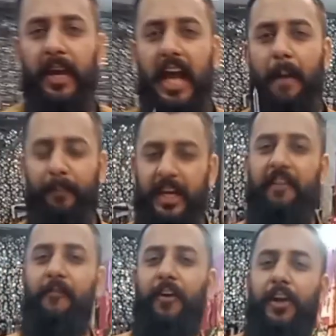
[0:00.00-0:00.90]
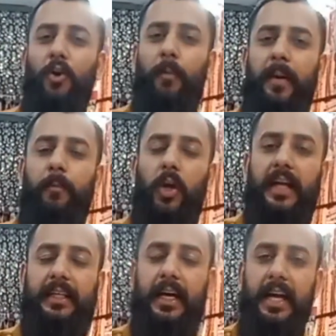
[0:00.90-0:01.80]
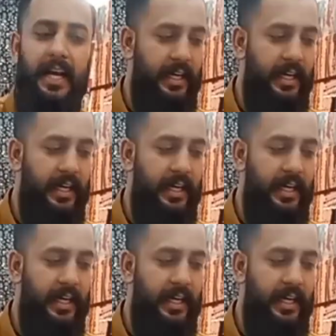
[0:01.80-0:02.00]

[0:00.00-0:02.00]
हमने अपनी वीडियो पर बोला था